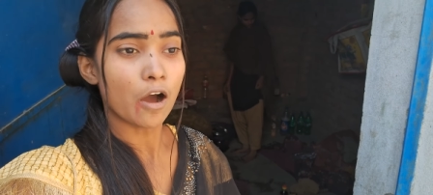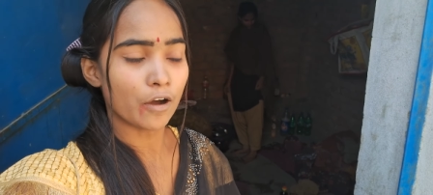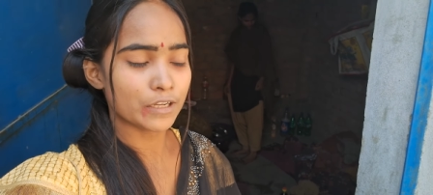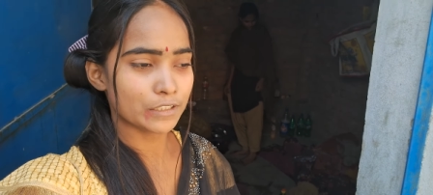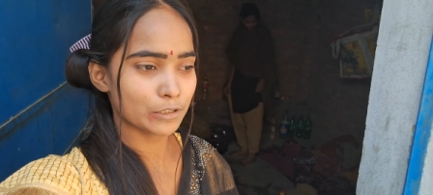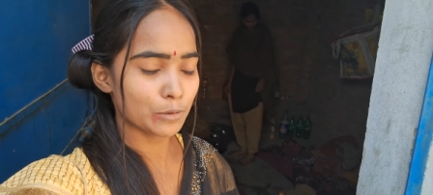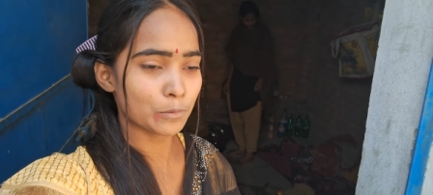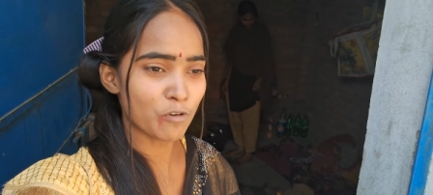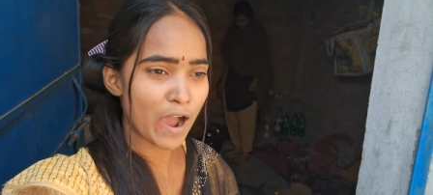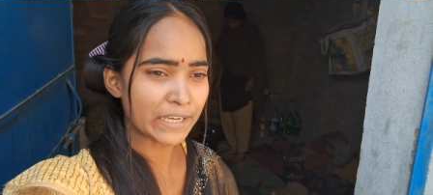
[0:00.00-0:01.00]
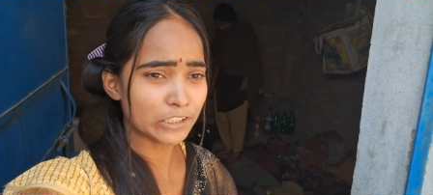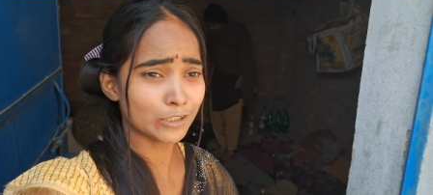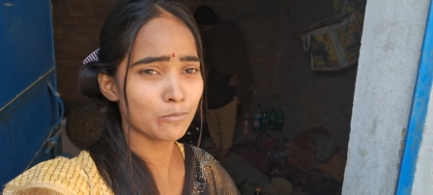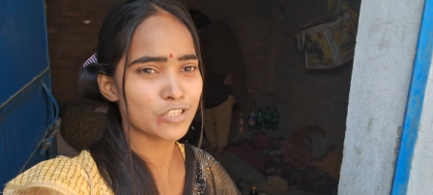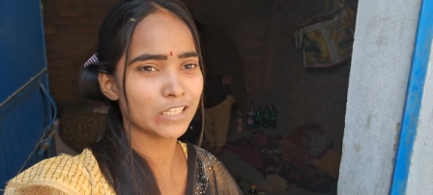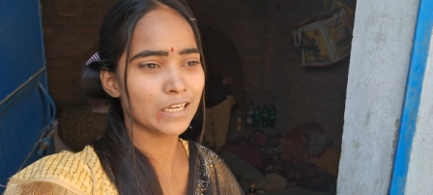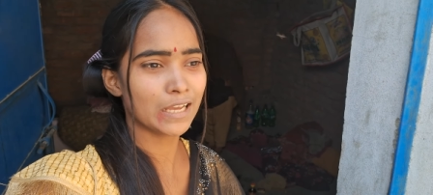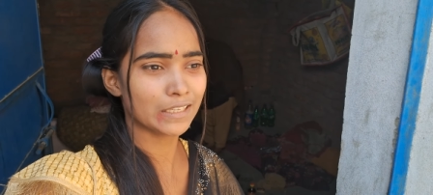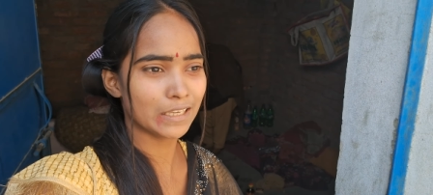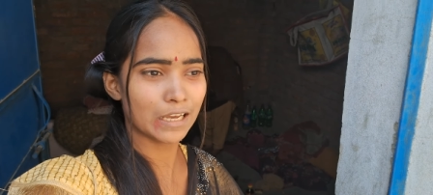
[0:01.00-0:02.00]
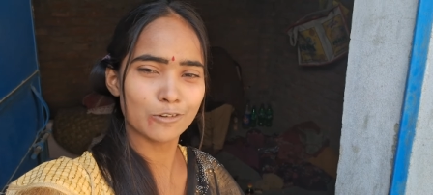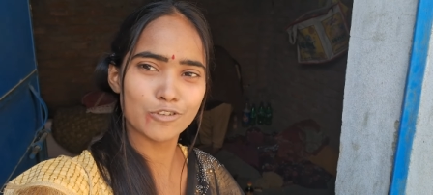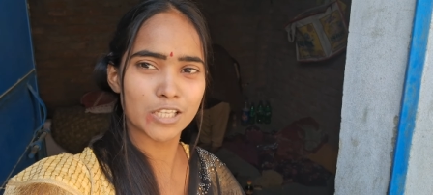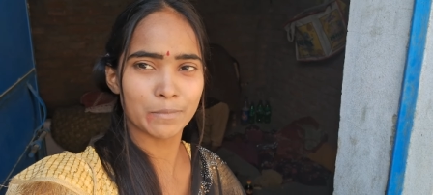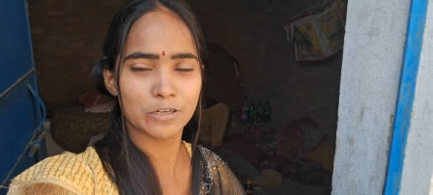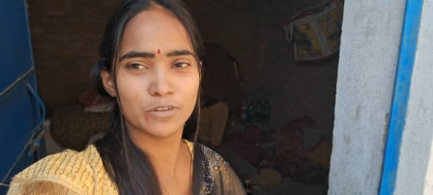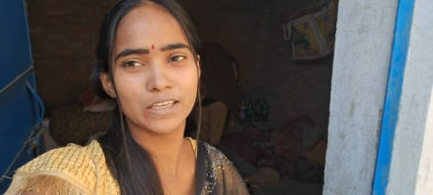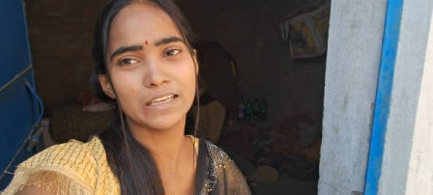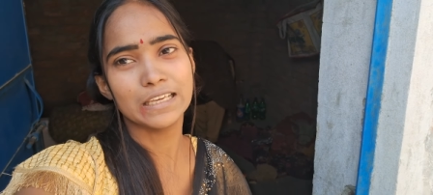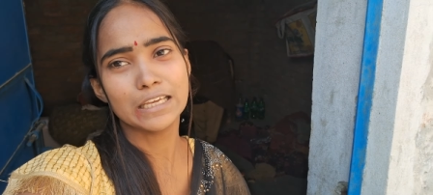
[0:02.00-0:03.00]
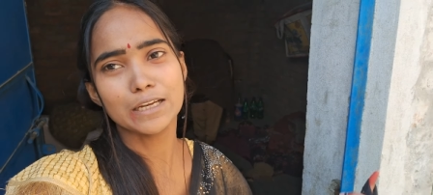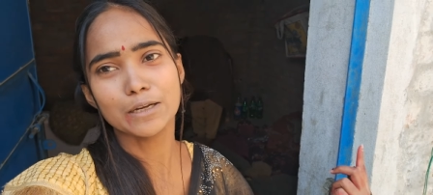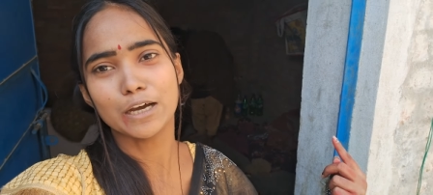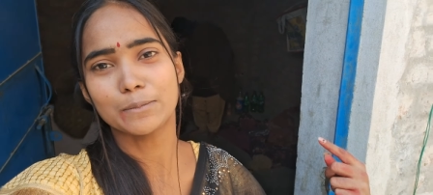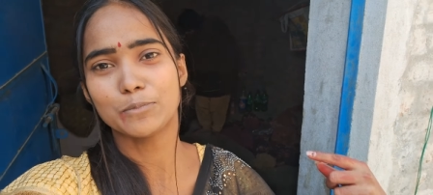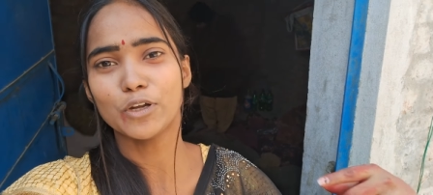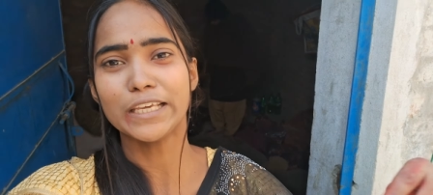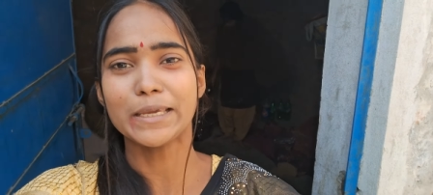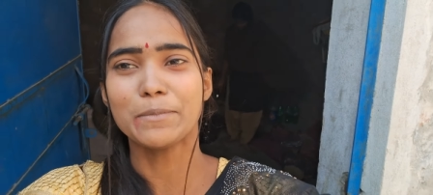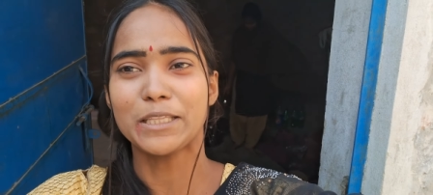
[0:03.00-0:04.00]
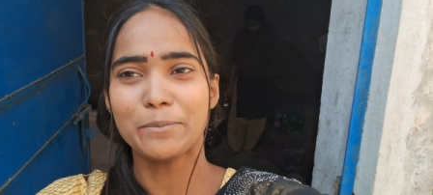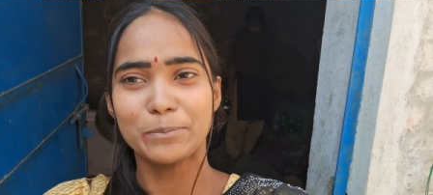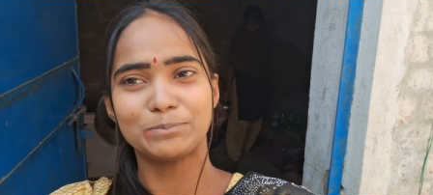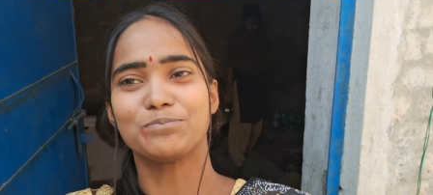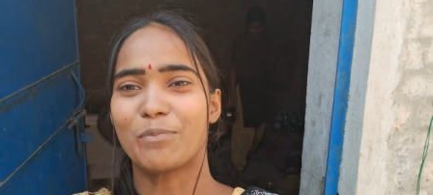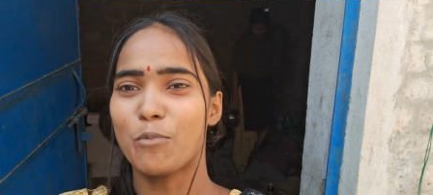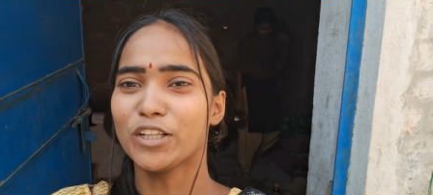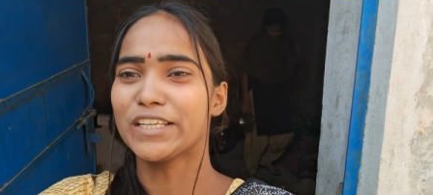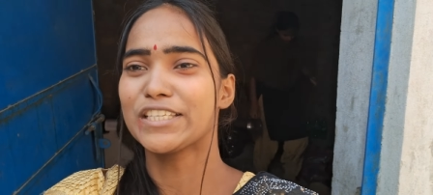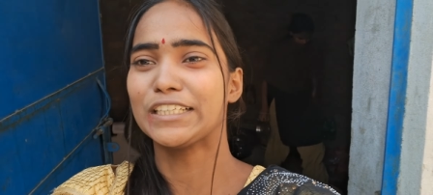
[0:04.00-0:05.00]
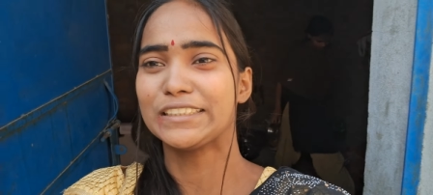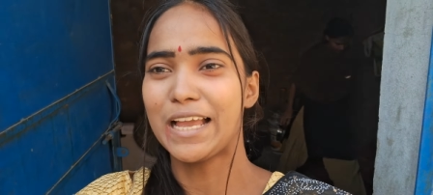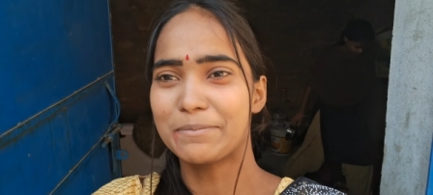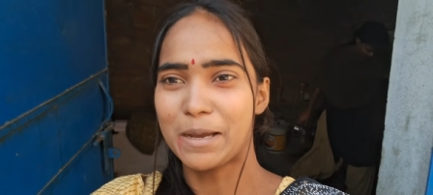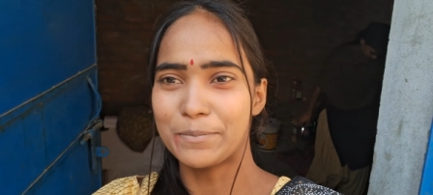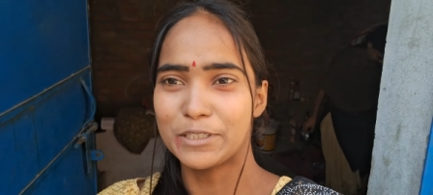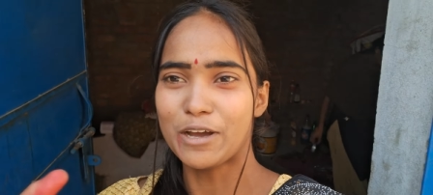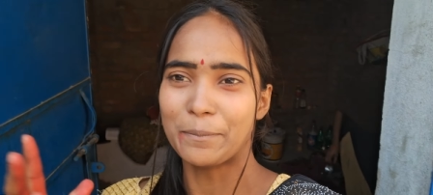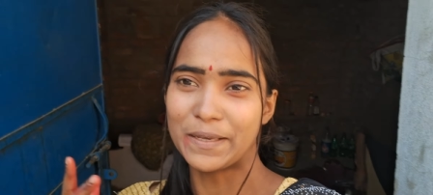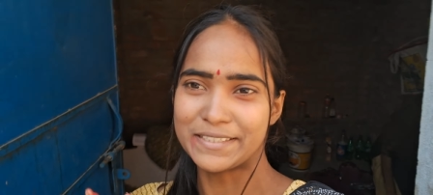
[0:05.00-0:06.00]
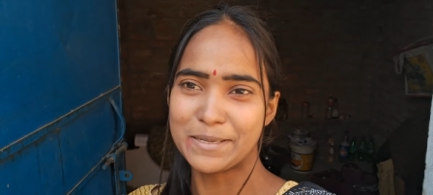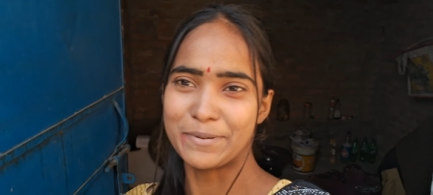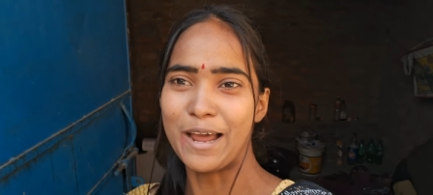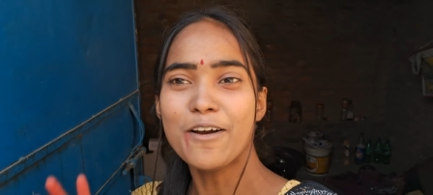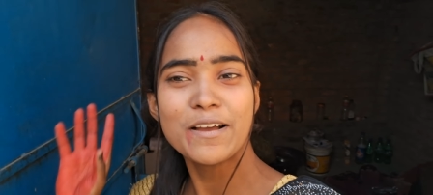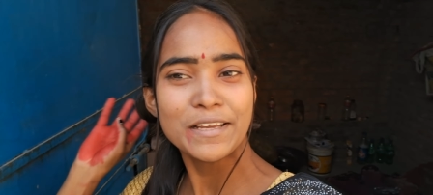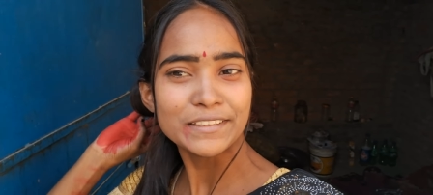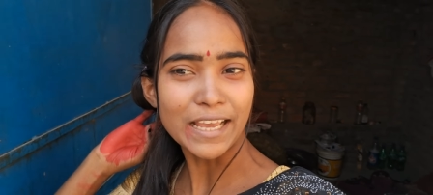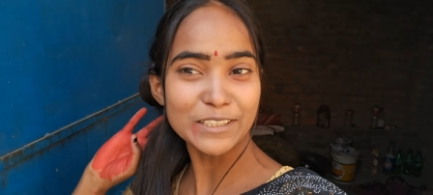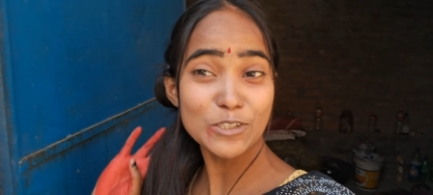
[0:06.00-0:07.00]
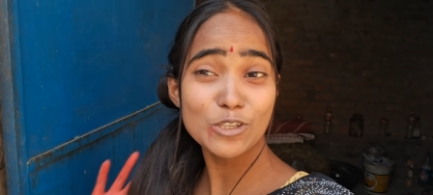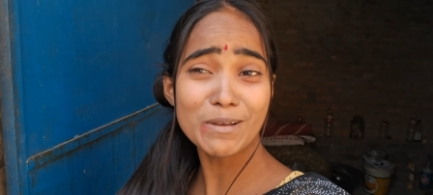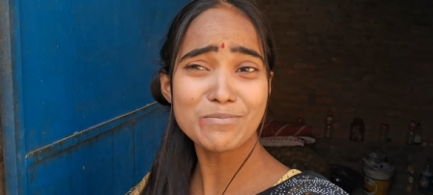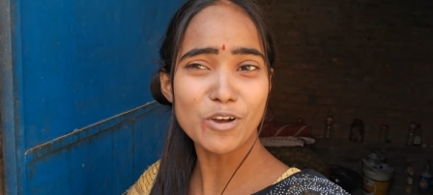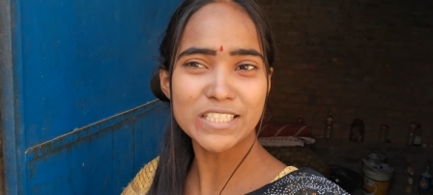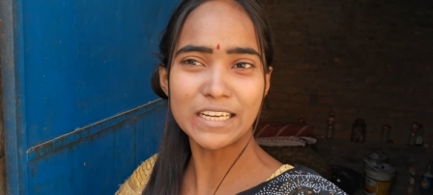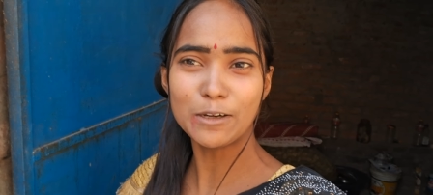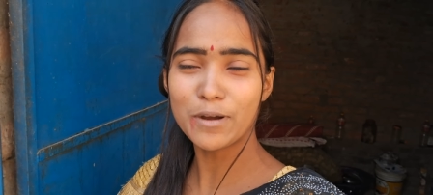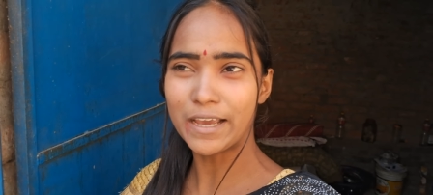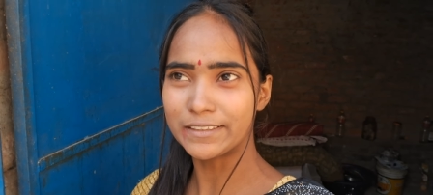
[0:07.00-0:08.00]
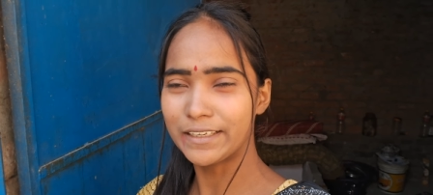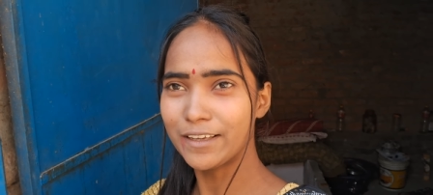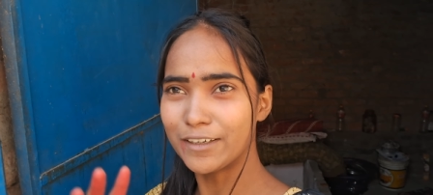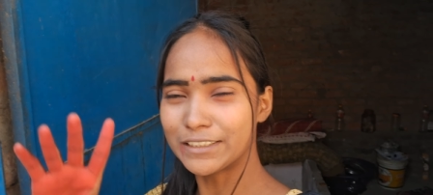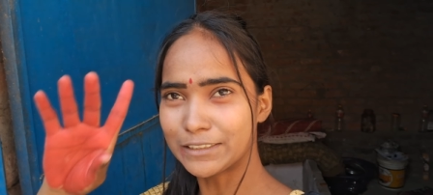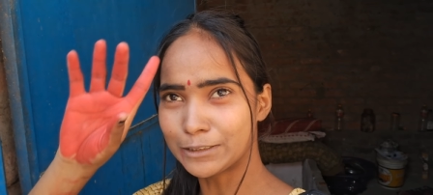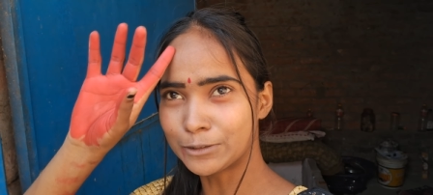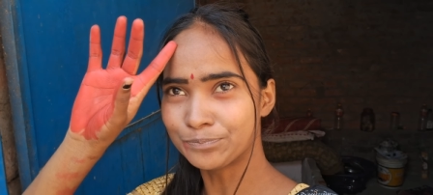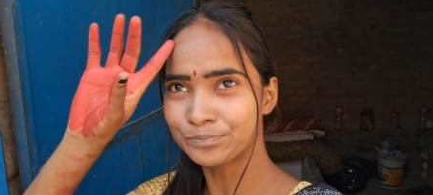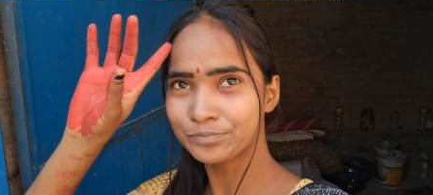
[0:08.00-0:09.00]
और वो आई थी तो मुझे लगा कि कुछ समय रुकेगी लेकिन बोली कि मतलब बहुत अच्छा लगता है आपका वीडियो आप ऐसे ही बनाओ थैंक यू सो मच बहुत सारे लोग आए थे और